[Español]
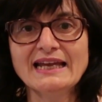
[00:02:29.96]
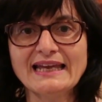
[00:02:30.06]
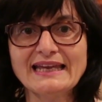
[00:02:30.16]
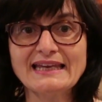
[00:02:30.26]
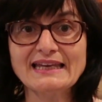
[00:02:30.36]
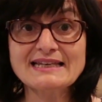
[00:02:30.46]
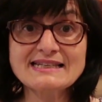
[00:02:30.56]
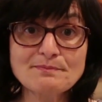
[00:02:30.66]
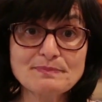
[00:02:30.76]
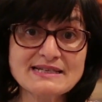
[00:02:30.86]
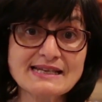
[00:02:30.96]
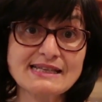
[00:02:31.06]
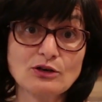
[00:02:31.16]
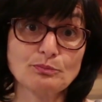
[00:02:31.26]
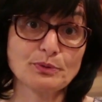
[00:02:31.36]
Eh, esa empresa
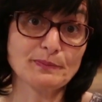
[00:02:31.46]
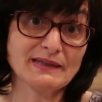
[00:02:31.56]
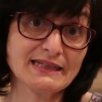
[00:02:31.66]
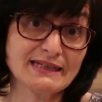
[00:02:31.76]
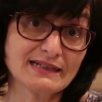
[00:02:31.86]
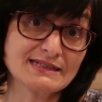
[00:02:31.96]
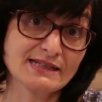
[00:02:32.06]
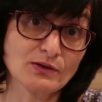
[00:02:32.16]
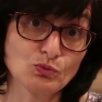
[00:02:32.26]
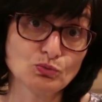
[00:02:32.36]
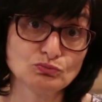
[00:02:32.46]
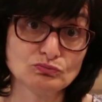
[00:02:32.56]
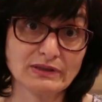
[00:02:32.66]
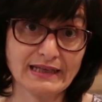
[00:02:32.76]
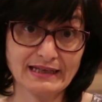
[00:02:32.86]
se comprometía,
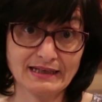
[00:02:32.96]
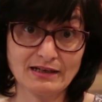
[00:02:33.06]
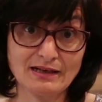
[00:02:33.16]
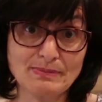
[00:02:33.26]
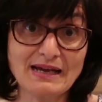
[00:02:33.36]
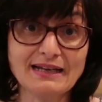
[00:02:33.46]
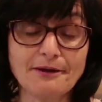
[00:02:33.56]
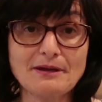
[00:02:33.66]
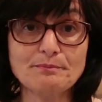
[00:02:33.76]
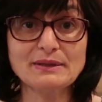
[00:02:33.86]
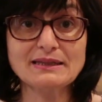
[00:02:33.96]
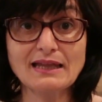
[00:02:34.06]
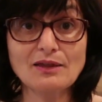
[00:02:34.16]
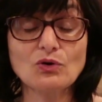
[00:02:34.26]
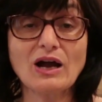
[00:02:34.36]
según el plan que habían
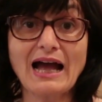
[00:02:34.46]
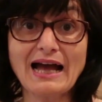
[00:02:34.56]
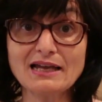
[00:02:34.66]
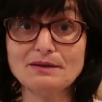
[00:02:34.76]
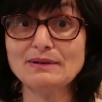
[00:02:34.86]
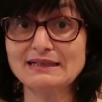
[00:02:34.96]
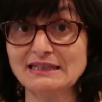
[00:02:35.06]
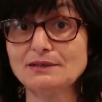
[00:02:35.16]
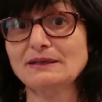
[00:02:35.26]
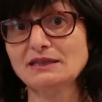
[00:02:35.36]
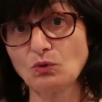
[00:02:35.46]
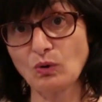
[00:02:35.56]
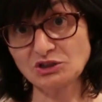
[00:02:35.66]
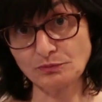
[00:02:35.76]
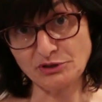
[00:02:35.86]
pintado, a invertir
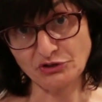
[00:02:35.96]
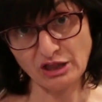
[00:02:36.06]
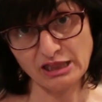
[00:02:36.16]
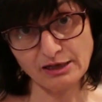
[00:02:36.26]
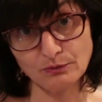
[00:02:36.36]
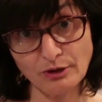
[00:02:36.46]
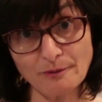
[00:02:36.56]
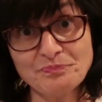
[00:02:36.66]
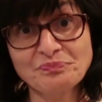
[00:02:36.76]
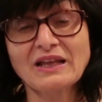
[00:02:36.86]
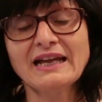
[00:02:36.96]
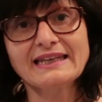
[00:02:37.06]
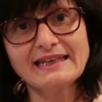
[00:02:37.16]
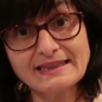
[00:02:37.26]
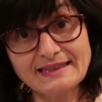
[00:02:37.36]
24 millones de euros
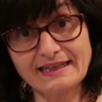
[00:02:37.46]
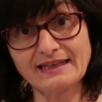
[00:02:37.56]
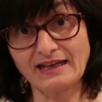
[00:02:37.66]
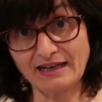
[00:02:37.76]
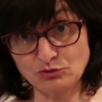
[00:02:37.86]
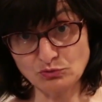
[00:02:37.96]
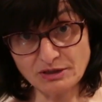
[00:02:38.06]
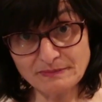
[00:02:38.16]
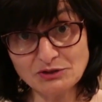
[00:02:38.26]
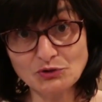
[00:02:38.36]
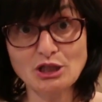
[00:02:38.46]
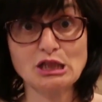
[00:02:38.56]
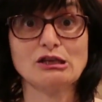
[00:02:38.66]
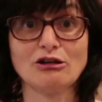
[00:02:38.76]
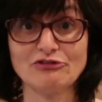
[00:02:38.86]
y este ayuntamiento, es
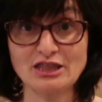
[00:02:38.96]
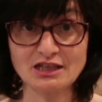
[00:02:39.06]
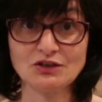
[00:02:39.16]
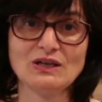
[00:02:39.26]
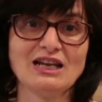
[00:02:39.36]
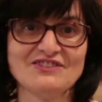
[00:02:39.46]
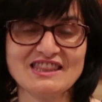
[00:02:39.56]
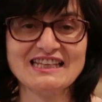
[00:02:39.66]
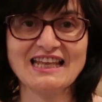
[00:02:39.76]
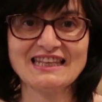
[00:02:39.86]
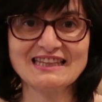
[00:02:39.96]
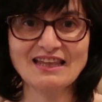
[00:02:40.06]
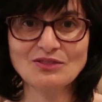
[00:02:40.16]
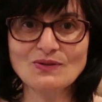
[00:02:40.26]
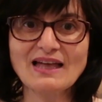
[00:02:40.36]
decir, los vecinos y las vecinas de
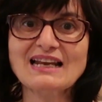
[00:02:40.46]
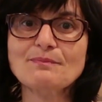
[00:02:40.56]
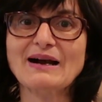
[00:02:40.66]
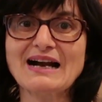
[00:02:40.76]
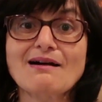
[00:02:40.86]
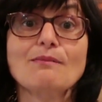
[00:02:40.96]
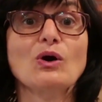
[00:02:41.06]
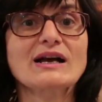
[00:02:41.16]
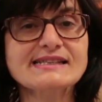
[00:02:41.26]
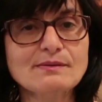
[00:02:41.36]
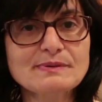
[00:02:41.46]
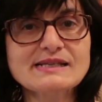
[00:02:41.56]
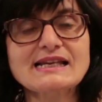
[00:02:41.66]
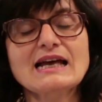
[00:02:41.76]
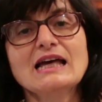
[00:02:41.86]
esta ciudad le pagábamos a esa
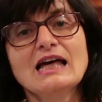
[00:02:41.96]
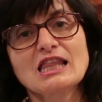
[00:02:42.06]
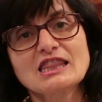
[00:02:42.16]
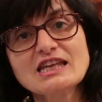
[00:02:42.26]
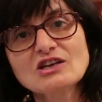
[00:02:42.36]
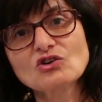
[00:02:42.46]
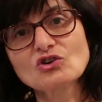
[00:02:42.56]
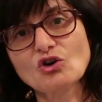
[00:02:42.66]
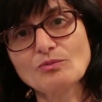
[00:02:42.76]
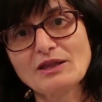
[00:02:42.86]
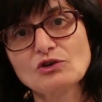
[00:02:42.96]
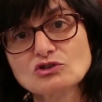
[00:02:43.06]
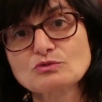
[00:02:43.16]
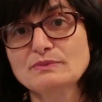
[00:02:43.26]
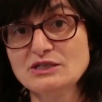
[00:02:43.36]
empresa
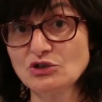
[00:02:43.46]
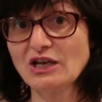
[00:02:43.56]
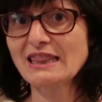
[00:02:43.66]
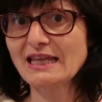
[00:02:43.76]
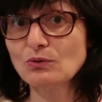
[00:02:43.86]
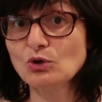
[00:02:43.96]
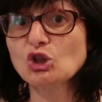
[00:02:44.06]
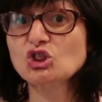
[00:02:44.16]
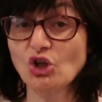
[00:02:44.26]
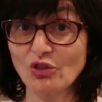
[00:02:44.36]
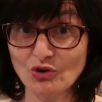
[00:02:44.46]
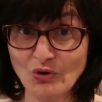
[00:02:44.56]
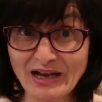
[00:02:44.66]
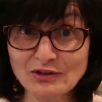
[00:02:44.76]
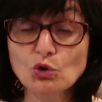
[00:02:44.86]
5,2 millones de euros todos
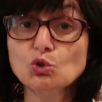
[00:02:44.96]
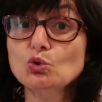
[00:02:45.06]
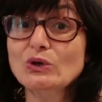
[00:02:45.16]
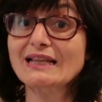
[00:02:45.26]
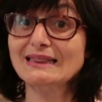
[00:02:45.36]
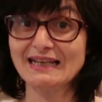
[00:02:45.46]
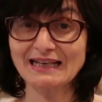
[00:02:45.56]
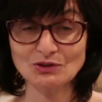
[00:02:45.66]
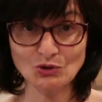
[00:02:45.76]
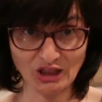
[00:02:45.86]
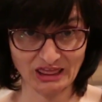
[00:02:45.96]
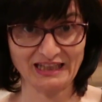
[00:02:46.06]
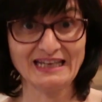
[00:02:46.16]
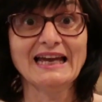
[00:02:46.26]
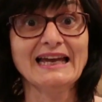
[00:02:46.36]
los años durante
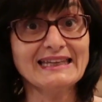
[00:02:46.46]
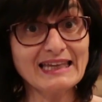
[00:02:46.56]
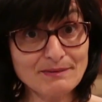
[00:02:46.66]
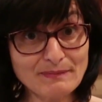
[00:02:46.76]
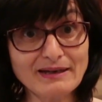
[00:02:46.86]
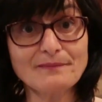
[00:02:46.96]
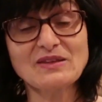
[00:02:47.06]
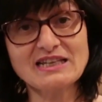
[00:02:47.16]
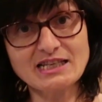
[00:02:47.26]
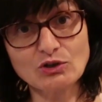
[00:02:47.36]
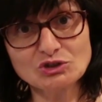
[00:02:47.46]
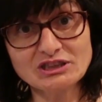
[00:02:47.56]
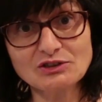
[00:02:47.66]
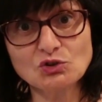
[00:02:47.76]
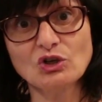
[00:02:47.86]
14. Y además ese
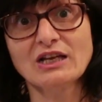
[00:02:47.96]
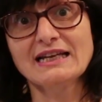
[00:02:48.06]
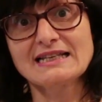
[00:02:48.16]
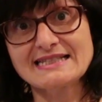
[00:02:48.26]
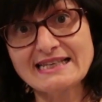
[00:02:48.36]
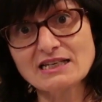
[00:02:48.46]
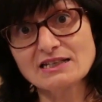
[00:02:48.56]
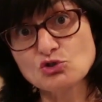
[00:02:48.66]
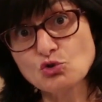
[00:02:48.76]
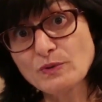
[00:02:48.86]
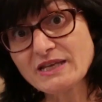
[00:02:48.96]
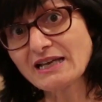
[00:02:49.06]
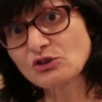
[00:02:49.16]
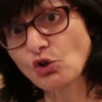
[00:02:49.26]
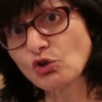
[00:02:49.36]
contrato se
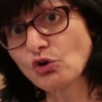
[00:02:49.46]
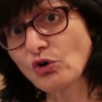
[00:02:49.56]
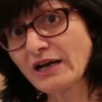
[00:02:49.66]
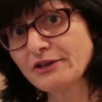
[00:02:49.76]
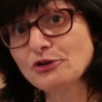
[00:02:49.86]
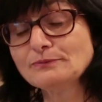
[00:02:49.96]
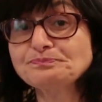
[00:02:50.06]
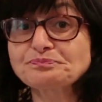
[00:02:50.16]
subía todos los años